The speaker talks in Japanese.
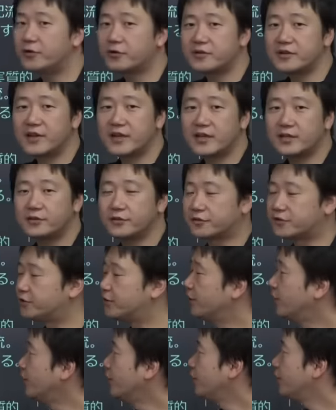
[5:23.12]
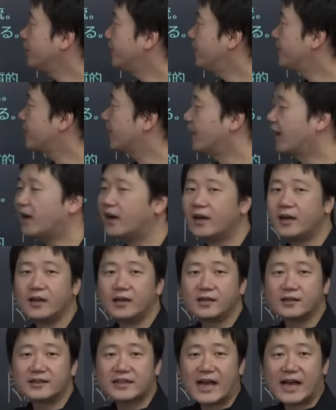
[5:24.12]
力な貴族読めるかな
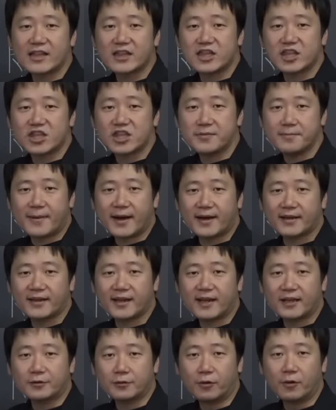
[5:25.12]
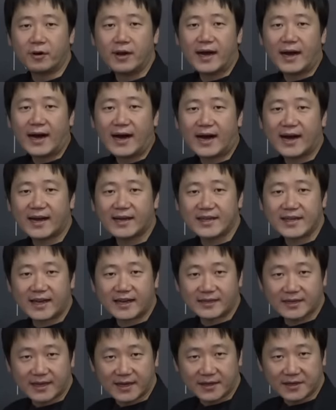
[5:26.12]
立花の
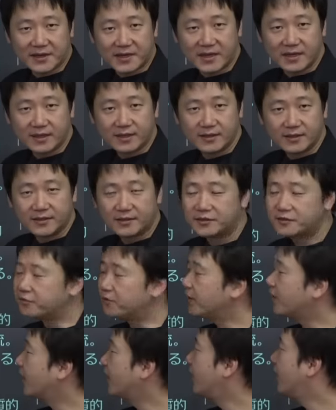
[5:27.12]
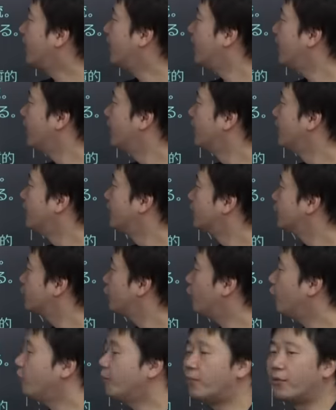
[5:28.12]
早成それから
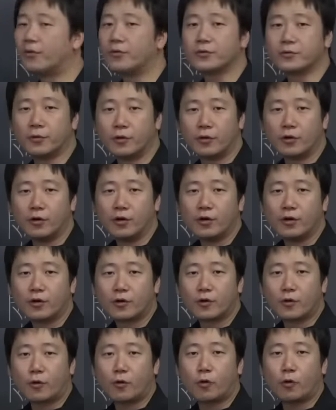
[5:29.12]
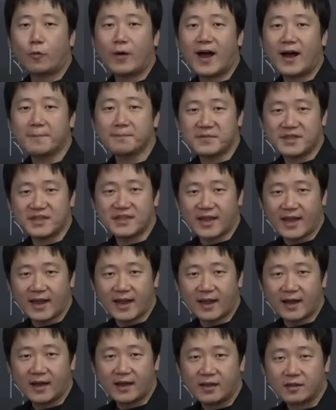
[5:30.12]
友の小
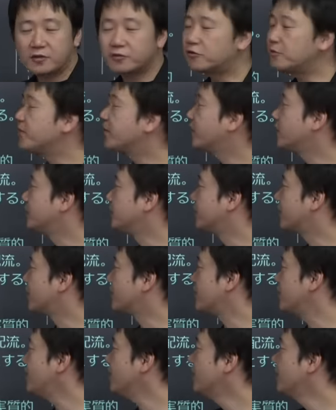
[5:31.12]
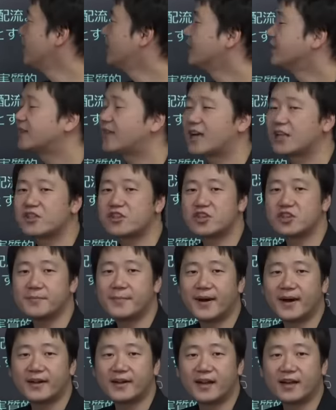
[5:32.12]
峰ちょっと見方難しい立
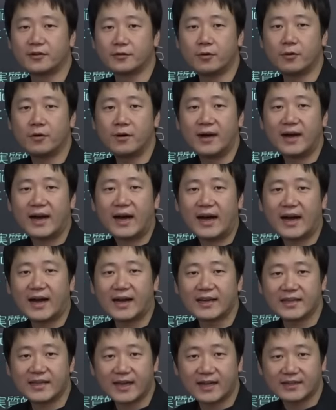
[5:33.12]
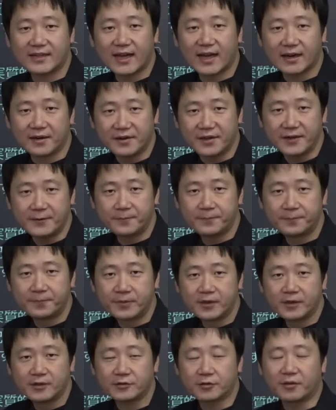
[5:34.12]
花の早成
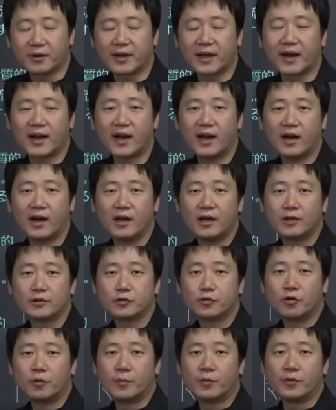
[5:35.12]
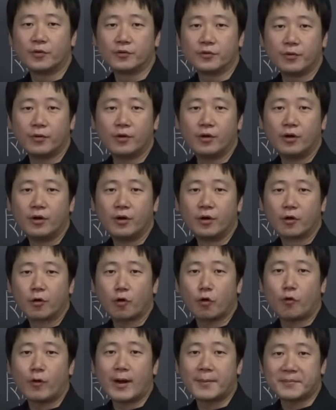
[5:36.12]
それから友の
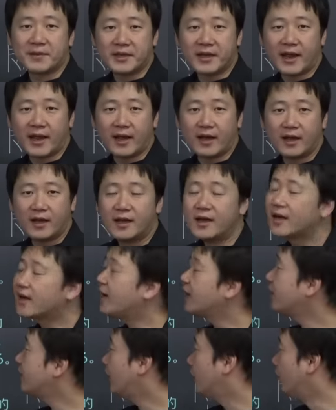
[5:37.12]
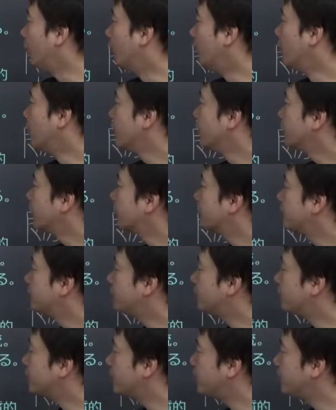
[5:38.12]
小峰彼らを非
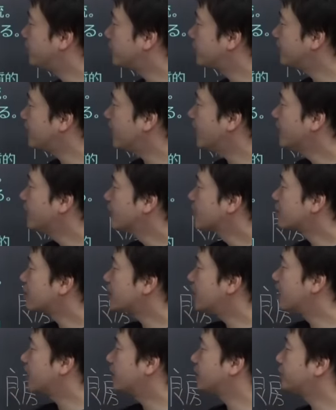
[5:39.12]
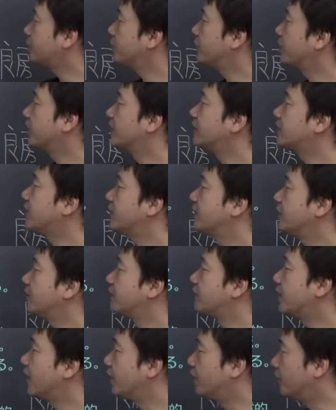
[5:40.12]
常に有力な力が強かったんで
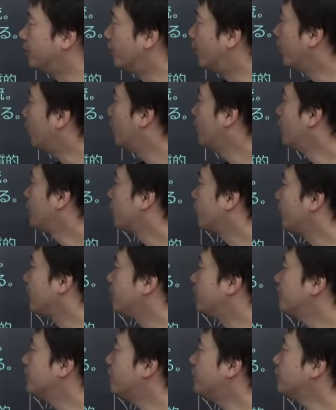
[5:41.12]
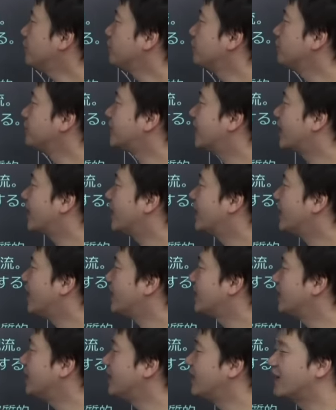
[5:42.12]
すけれどもこれ謀反の疑いあ
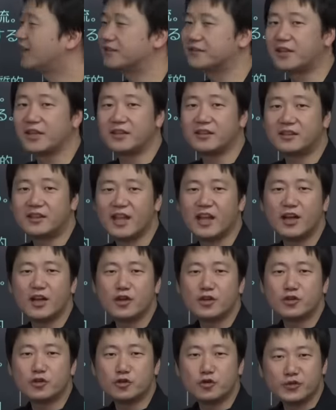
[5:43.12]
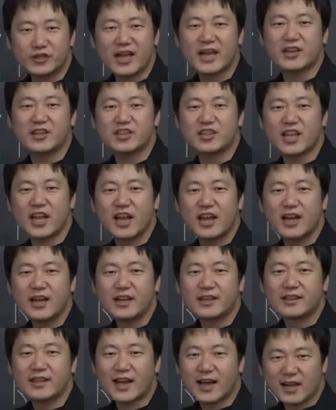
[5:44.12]
りなんて言って有罪にして
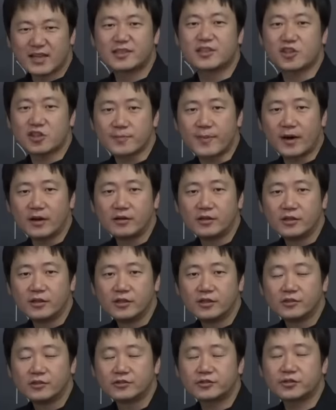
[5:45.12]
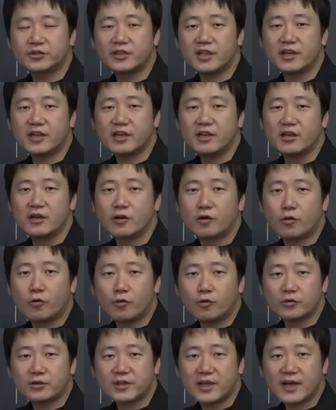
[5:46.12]
流してしまうついでに
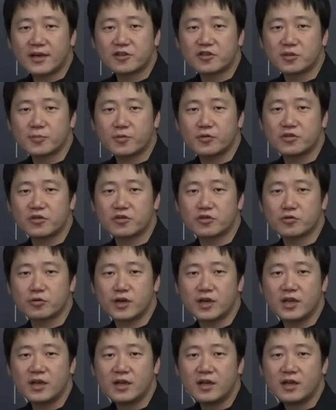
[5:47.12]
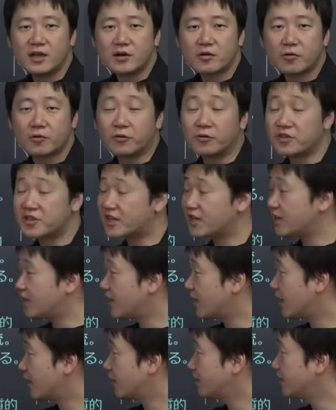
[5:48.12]
皇太子も一緒にこの事件
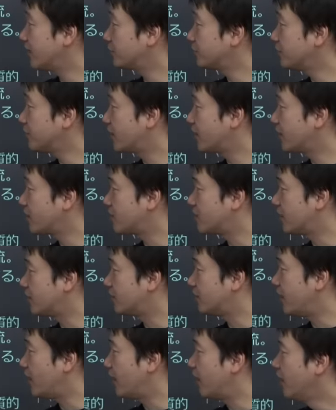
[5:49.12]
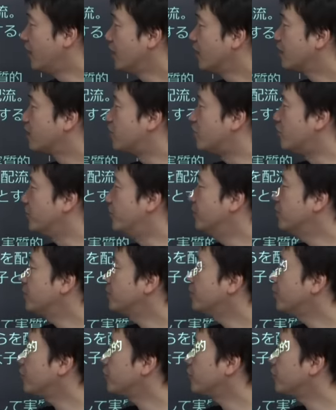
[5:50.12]
に絡んだと流しちゃって自分